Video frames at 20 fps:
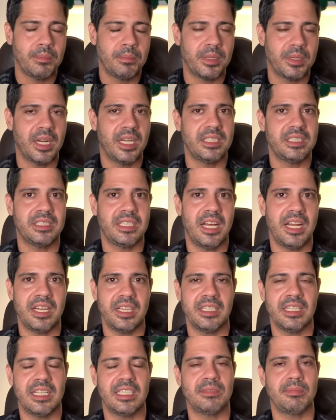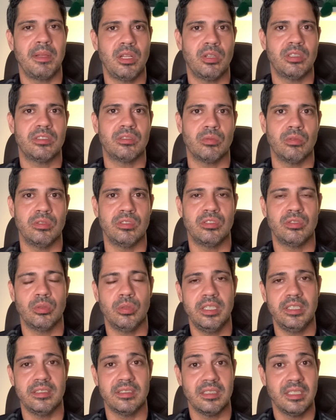para estarem nas melhores
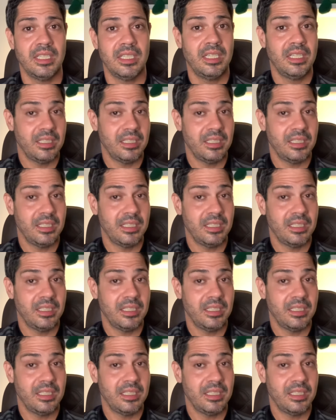condições,